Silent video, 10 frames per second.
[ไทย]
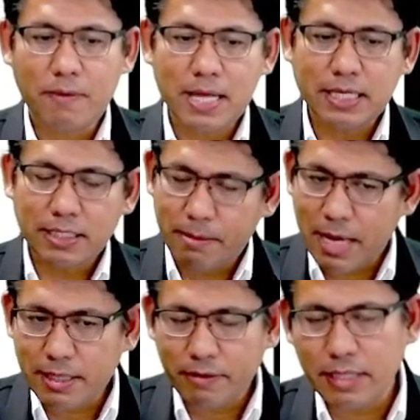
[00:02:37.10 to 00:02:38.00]
ว่าจะชำ
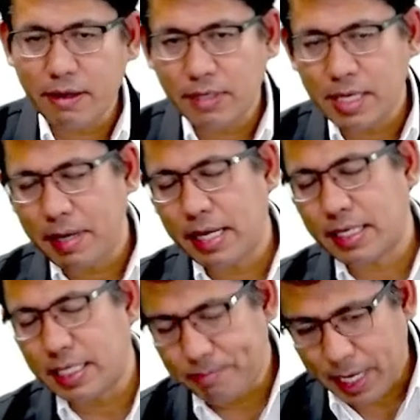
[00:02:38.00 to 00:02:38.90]
ระเท่านั้นเท่านี้ภายใน
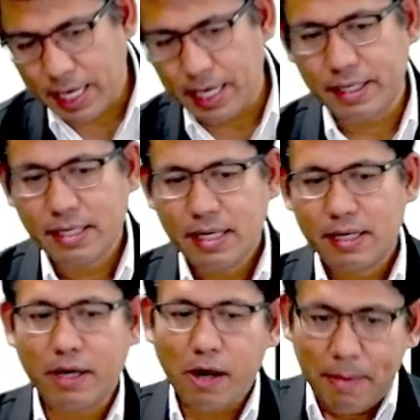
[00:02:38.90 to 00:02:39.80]
กี่ปี
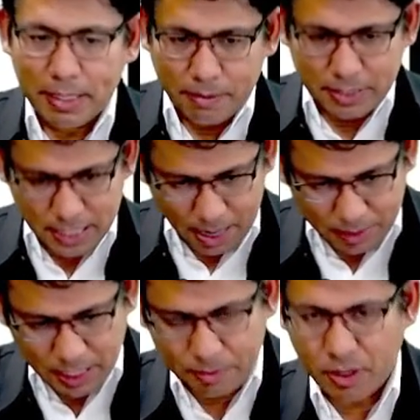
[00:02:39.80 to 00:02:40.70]
แล้วก็มาทำสัญญา
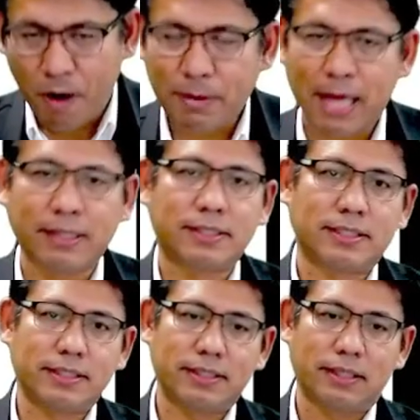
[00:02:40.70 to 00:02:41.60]
ปณีประนอมกัน
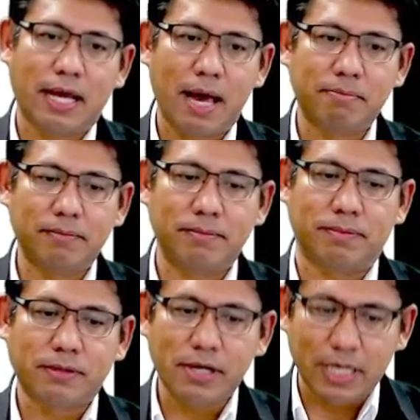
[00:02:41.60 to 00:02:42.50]
นะครับ
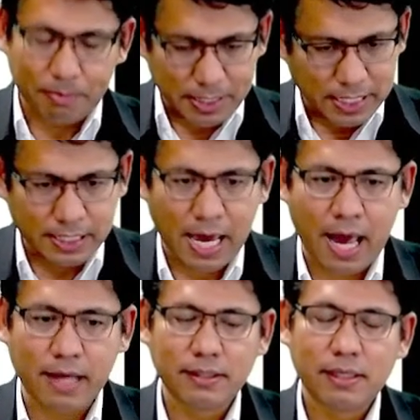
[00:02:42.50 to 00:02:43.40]
ก็เกิดเป็นสัญญา
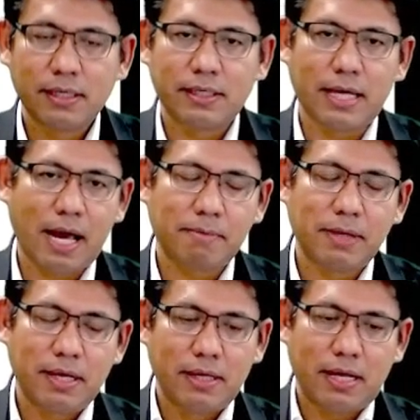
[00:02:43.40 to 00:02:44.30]
นะครับ
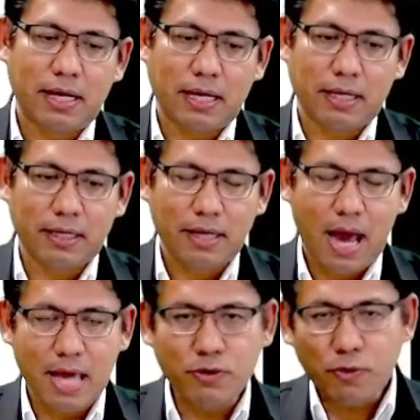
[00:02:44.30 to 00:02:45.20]

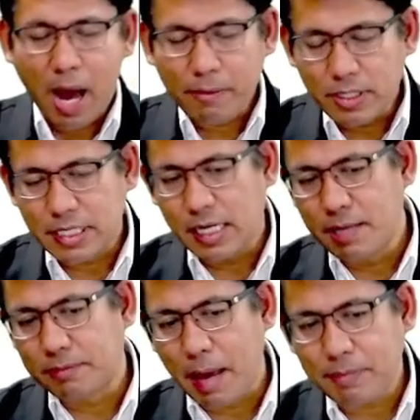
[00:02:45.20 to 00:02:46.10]
อายุความก็จะ
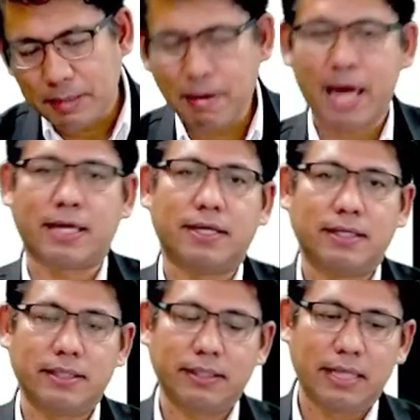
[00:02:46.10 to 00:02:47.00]
เริ่มนับกันใหม่
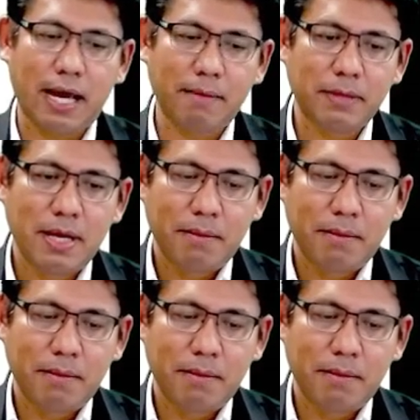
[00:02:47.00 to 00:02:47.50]
นะครับ